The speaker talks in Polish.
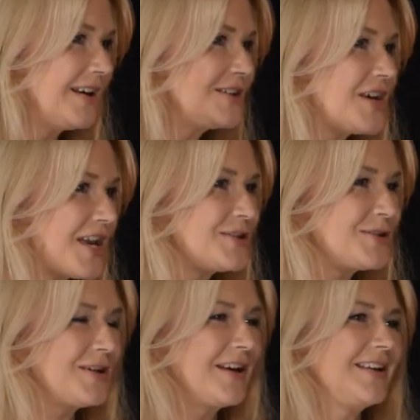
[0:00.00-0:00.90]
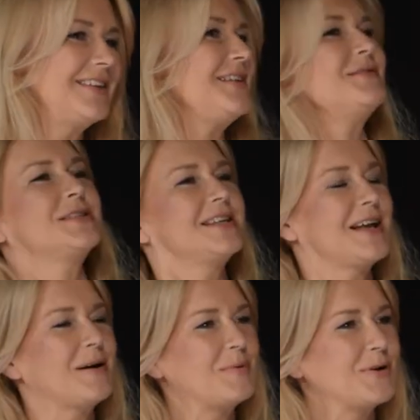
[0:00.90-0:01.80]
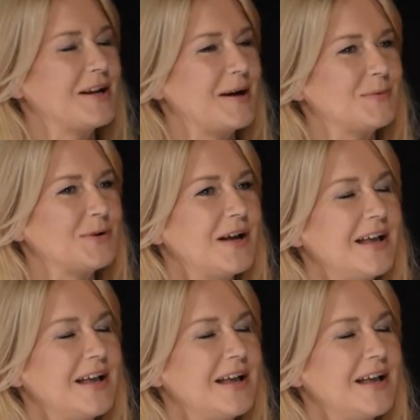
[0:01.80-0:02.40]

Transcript: część telewizyjnego programu.